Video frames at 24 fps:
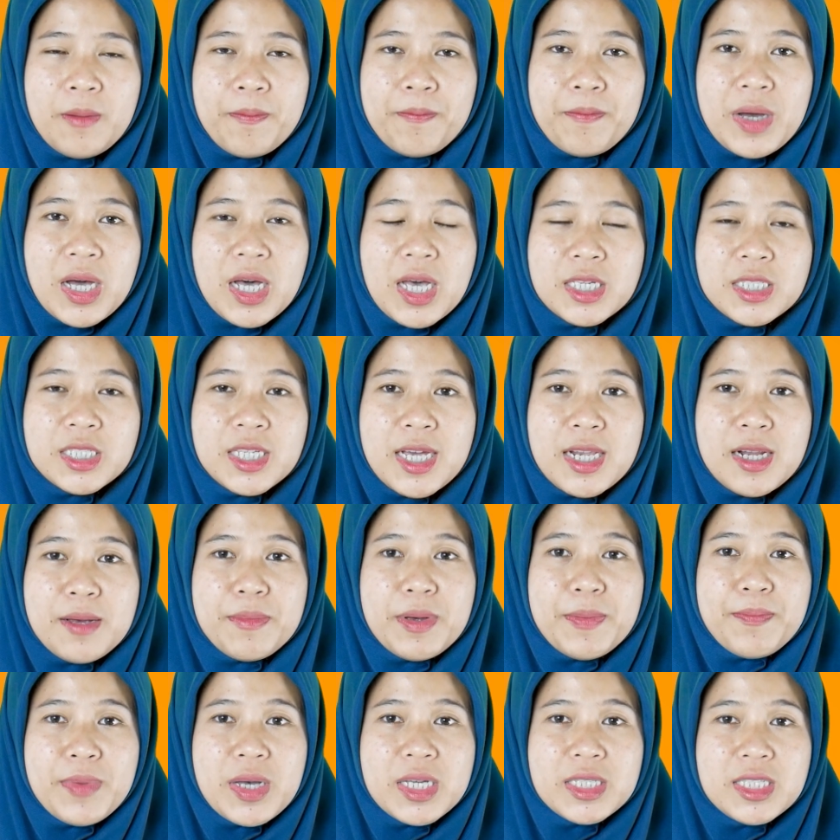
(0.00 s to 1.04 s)
maka cara
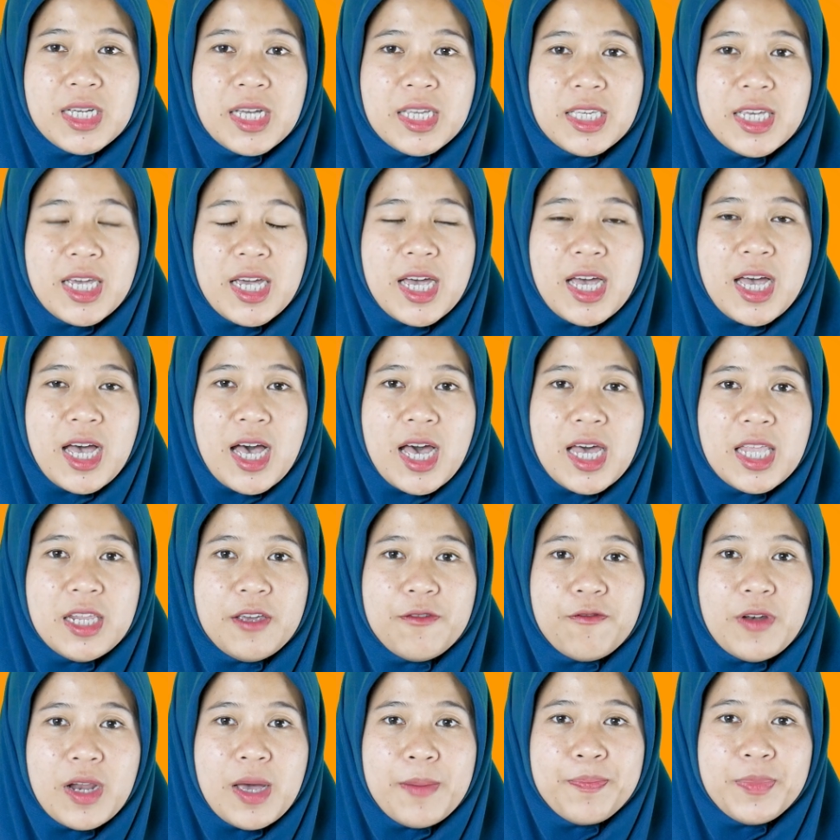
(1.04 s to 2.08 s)
membacanya
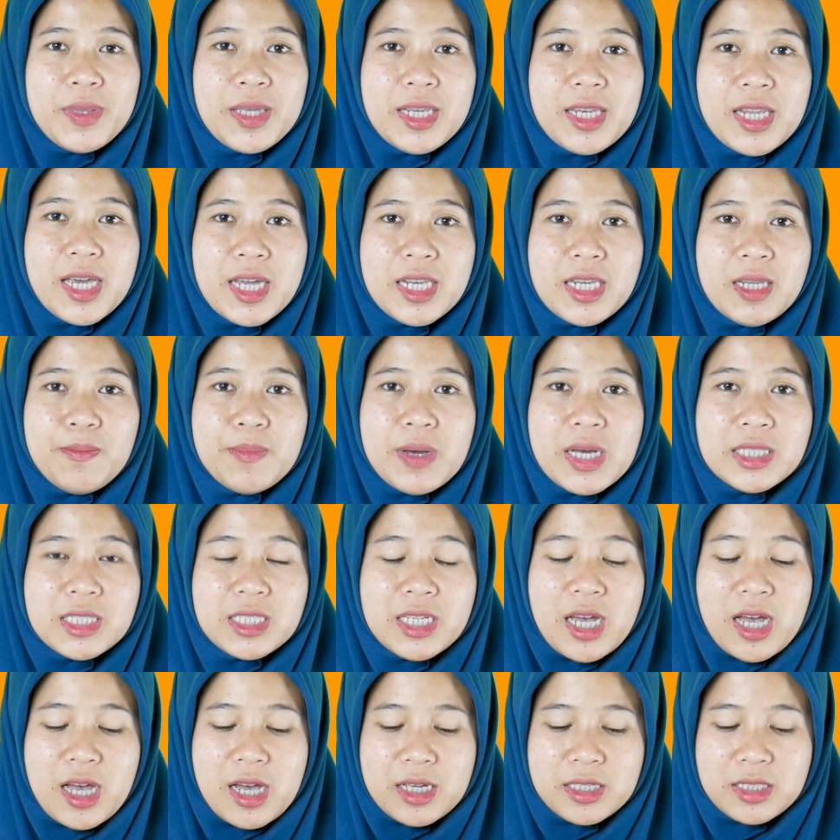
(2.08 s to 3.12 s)
alif lam tidak
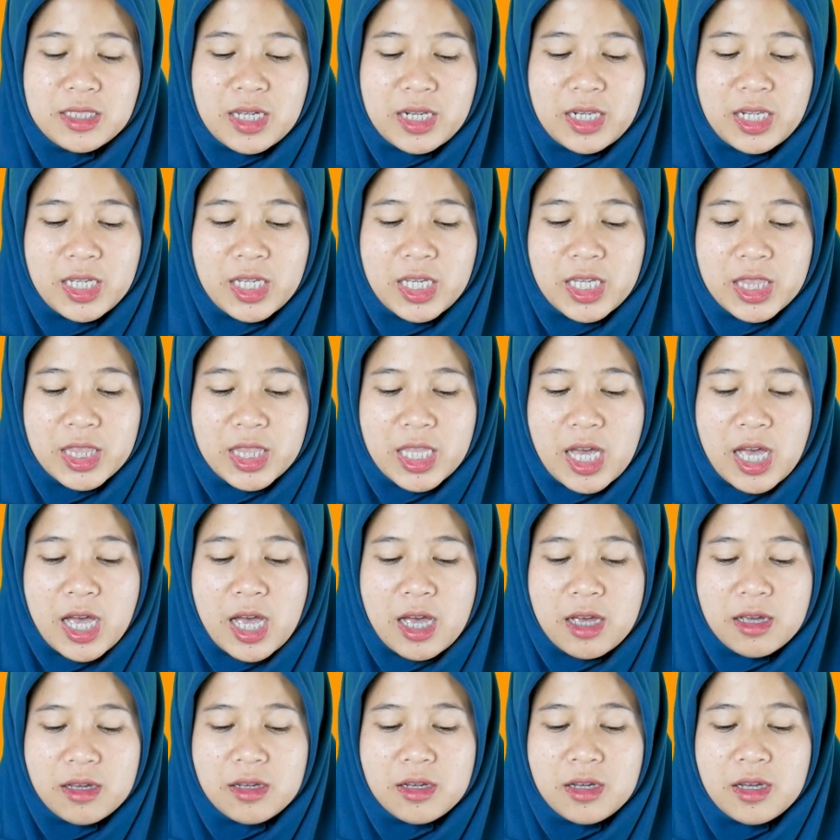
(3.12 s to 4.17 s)
dibaca jadi
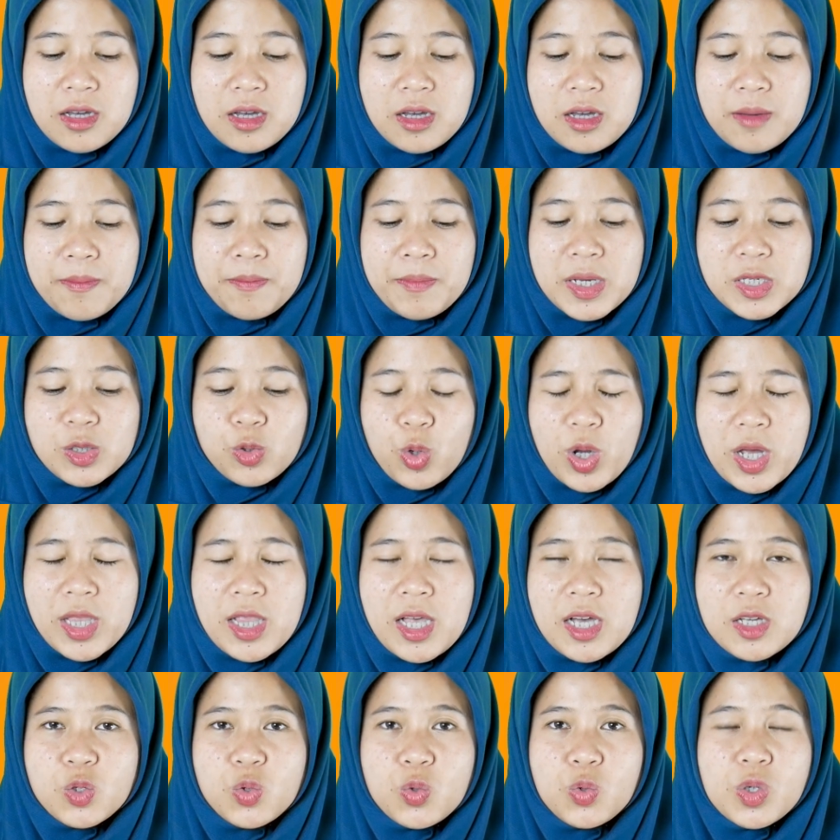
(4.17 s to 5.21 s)
kita masukkan
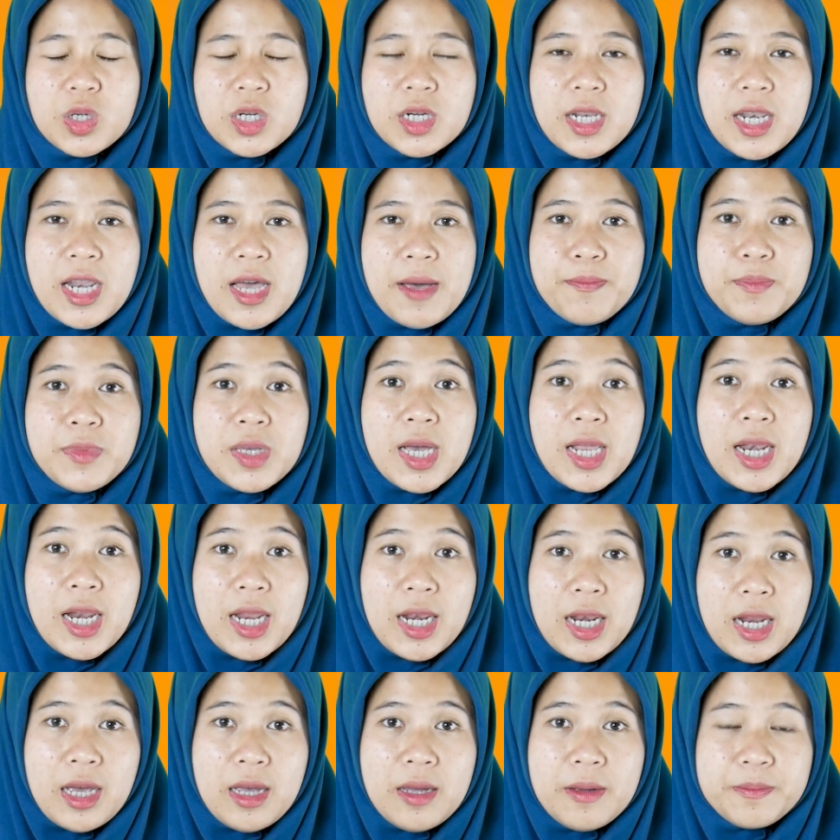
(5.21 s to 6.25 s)
langsung ke lam
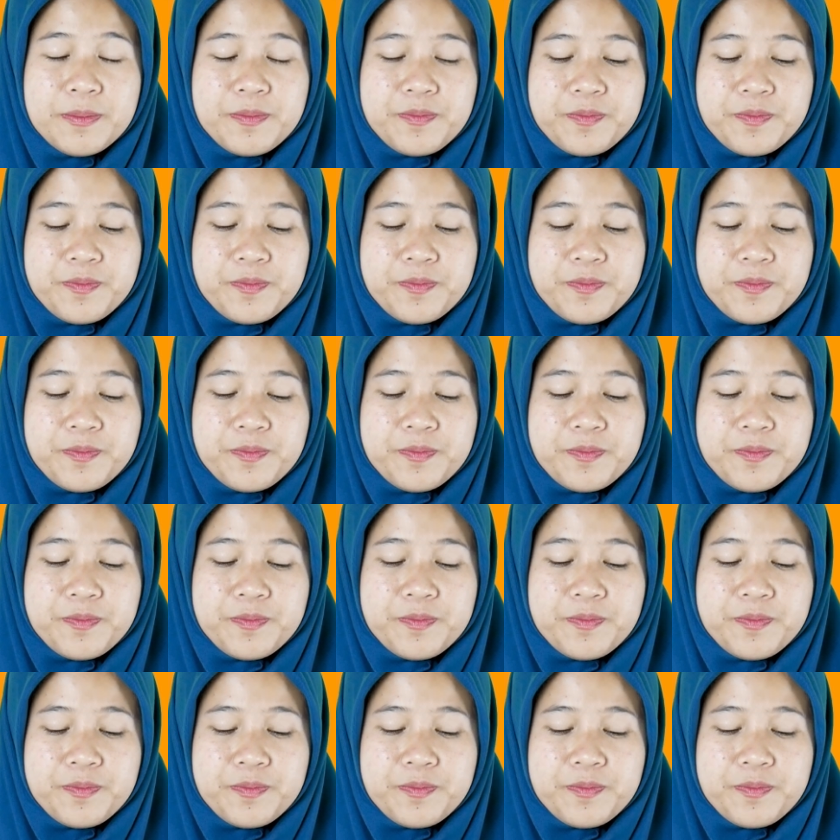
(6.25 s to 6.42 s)
jalalah